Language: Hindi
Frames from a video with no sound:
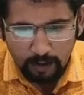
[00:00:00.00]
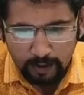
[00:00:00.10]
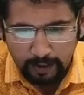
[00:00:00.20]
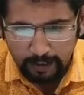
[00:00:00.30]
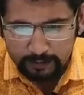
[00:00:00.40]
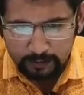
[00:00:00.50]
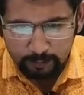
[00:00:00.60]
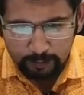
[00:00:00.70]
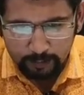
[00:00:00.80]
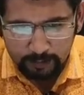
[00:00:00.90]
एक चीज़
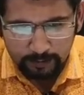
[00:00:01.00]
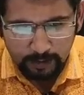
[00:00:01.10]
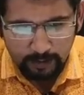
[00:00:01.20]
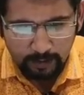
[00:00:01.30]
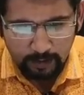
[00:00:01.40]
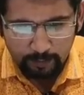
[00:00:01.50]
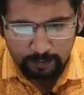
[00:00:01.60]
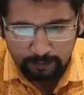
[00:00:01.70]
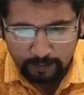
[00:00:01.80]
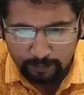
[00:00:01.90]
मुझे समझा नहीं आप
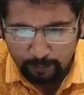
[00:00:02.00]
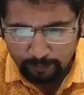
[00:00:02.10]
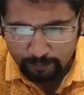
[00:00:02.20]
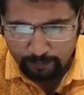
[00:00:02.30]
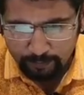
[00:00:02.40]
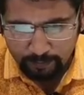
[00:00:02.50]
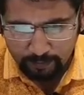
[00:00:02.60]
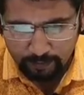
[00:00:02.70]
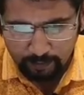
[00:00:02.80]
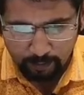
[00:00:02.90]
ऐसे सिर्फ आपको और